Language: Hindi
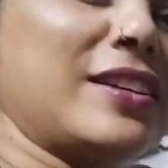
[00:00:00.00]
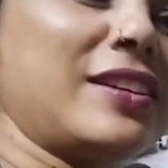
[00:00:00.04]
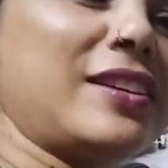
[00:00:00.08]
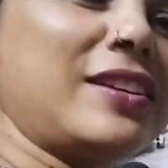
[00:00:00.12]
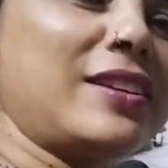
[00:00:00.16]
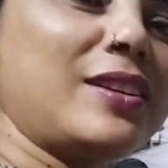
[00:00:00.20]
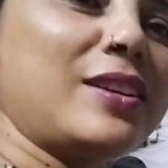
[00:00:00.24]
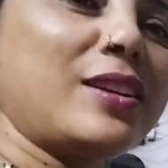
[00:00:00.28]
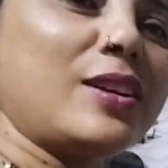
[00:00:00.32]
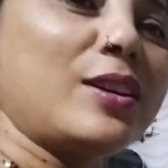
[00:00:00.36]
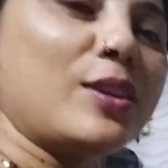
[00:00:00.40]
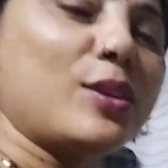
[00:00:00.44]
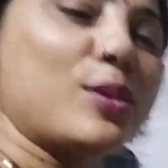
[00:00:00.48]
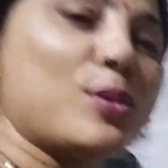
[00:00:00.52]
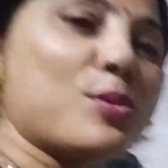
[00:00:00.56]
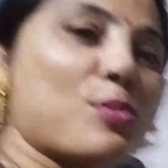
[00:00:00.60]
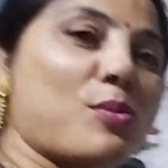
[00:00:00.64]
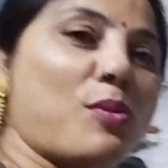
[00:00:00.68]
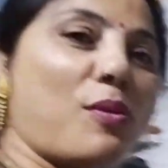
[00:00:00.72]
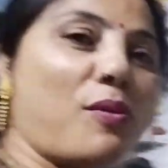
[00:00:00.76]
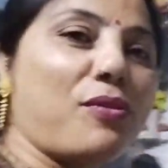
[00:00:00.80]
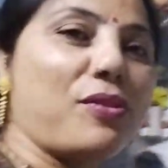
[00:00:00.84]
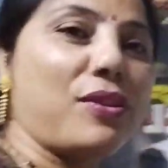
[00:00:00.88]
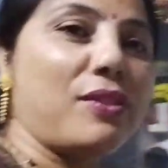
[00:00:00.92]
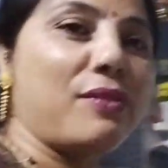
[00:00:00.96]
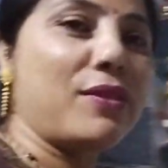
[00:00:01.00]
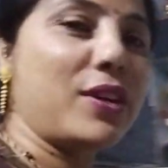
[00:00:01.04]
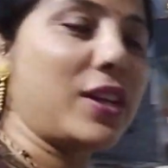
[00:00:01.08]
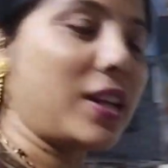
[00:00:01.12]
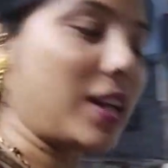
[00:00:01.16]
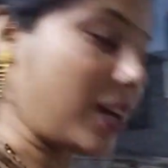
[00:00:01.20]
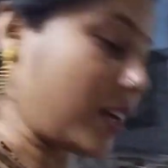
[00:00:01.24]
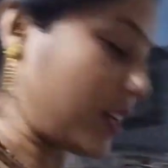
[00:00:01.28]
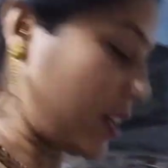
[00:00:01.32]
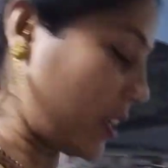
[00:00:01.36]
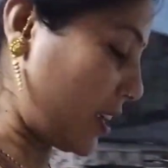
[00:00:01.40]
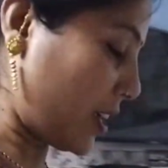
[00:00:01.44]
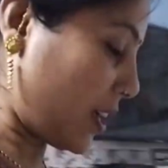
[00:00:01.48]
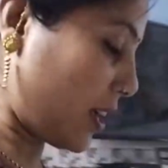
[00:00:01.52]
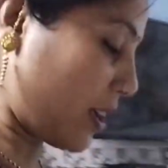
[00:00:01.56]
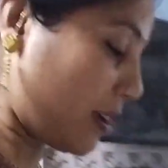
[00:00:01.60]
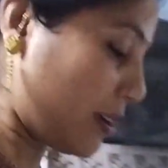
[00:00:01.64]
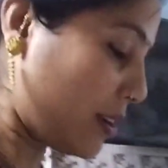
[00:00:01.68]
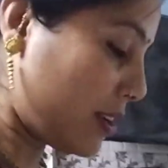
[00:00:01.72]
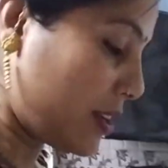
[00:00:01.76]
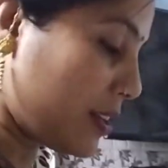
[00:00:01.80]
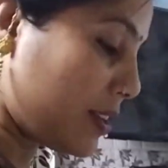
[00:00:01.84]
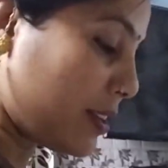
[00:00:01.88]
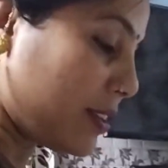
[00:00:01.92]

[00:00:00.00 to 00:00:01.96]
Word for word: है इसको फीवर आ गया है